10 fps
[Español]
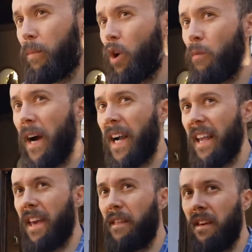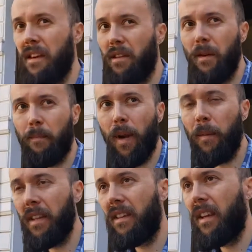Poco más que añadir,
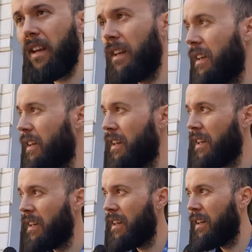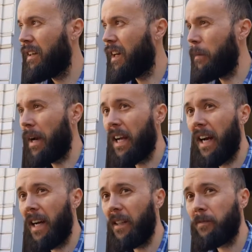simplemente
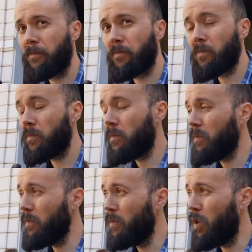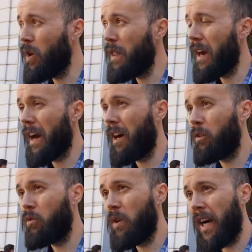remarcar dos ideas.
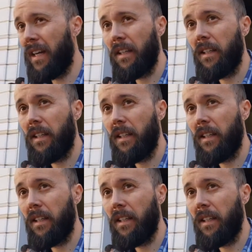Una,